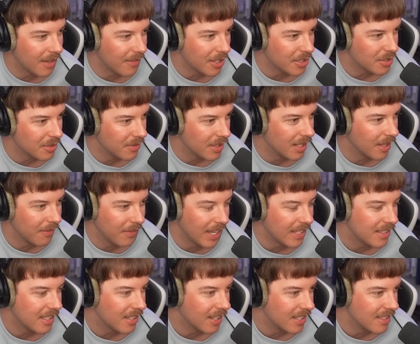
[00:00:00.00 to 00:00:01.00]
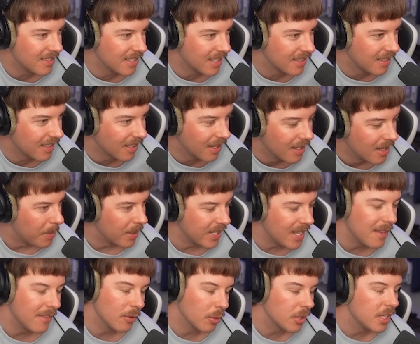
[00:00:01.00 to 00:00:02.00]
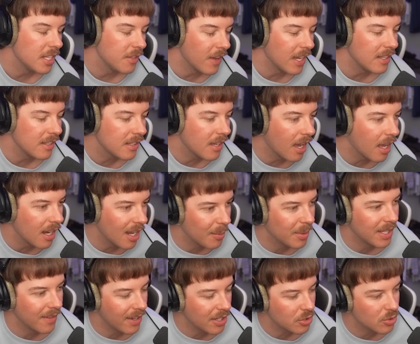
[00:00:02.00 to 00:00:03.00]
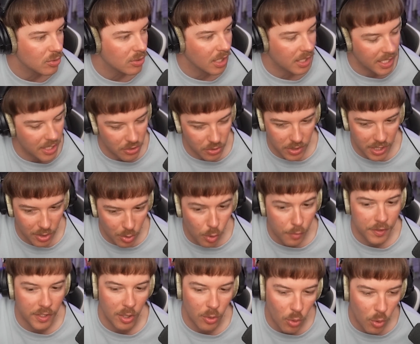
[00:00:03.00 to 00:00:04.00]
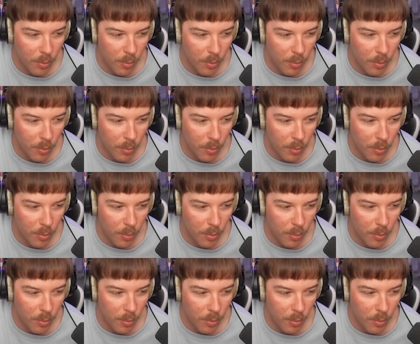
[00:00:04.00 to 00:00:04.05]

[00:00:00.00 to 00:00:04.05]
der war schon wieder vertikalisiert, Digga. Bei, nee, noch nicht vertikal, aber der war schon, da ging schon die Kurve nach